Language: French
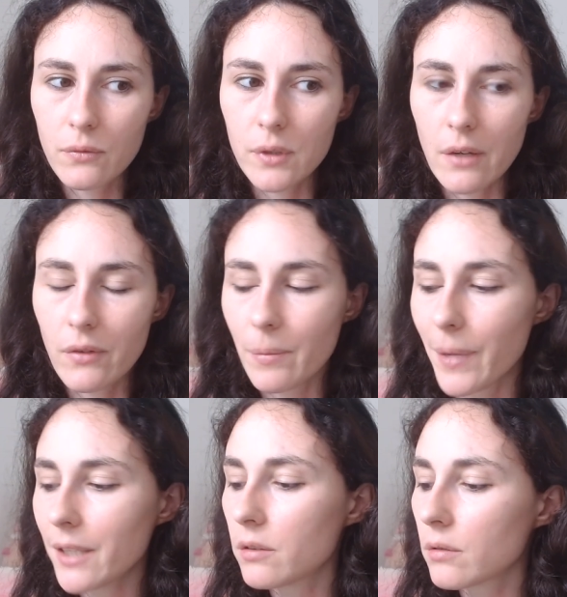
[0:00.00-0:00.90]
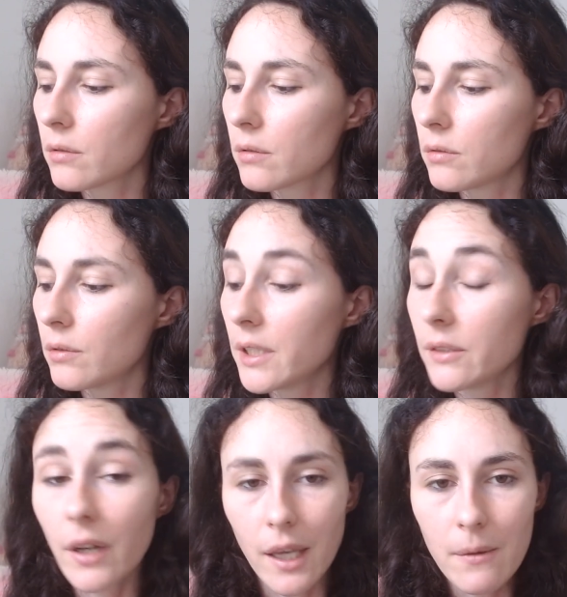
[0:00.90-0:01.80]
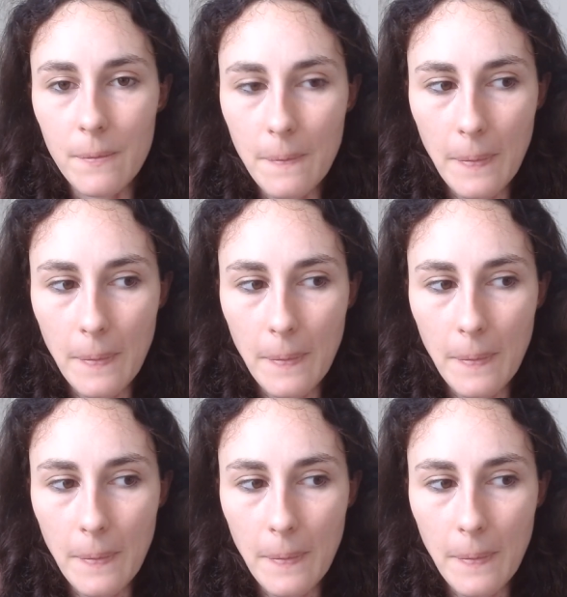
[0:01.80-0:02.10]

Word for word: vous n'avez pas de, livret.